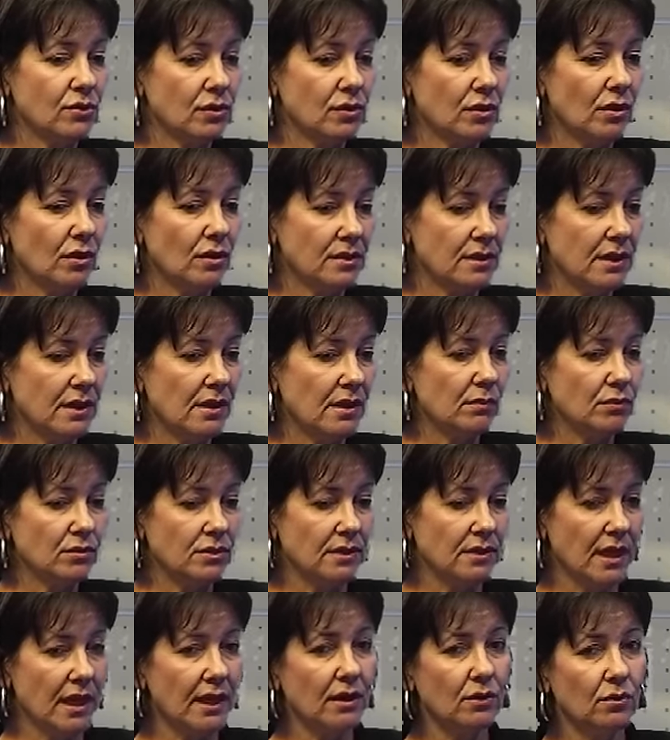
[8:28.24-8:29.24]
que nós temos
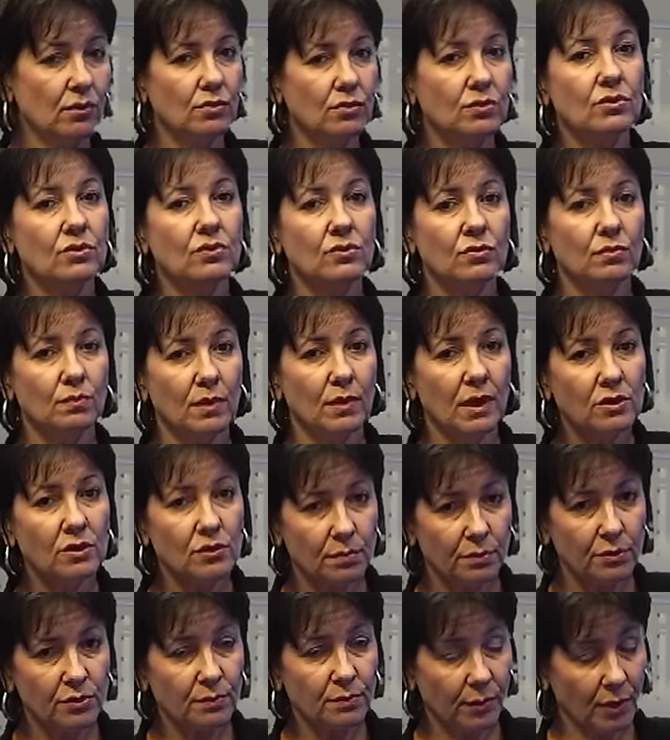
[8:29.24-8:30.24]
é recursos humanos
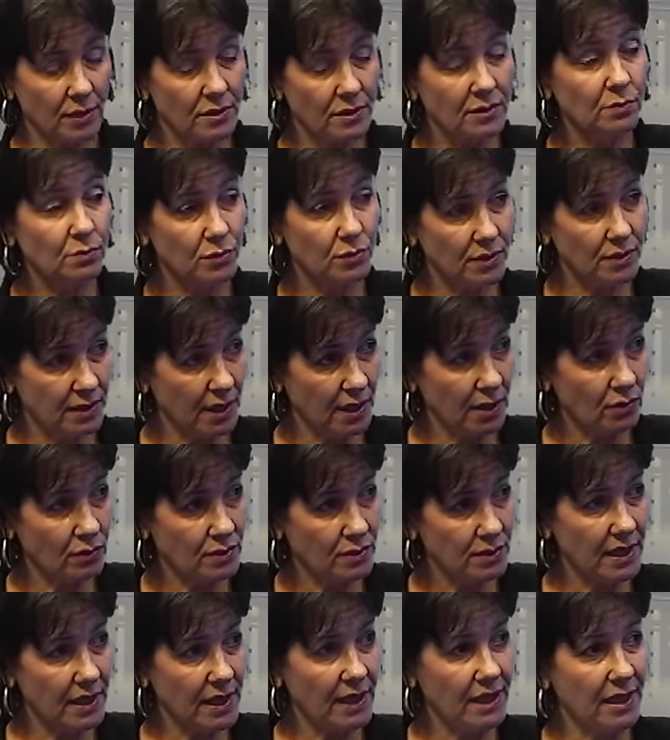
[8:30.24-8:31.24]
para os próximos
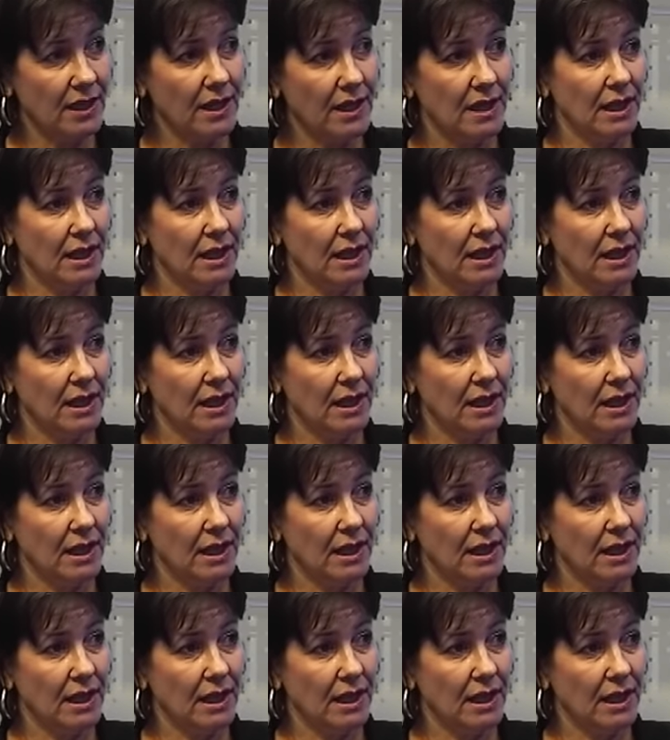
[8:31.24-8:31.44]
anos, né?